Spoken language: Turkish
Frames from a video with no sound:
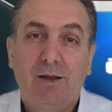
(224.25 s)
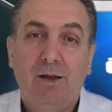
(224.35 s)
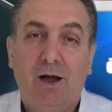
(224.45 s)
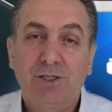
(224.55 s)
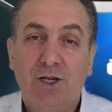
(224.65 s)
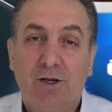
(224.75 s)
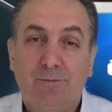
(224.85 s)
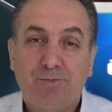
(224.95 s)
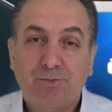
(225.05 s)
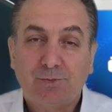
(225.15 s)
E, ancak
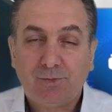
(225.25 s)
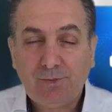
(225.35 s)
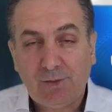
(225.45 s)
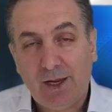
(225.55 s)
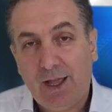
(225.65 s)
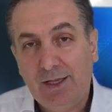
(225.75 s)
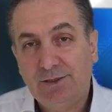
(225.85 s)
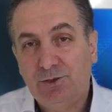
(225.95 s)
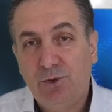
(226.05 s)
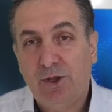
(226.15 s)

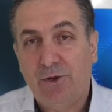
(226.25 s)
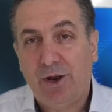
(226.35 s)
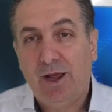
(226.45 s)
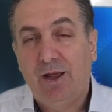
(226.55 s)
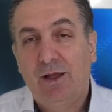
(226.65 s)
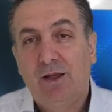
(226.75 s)
enstitüye göre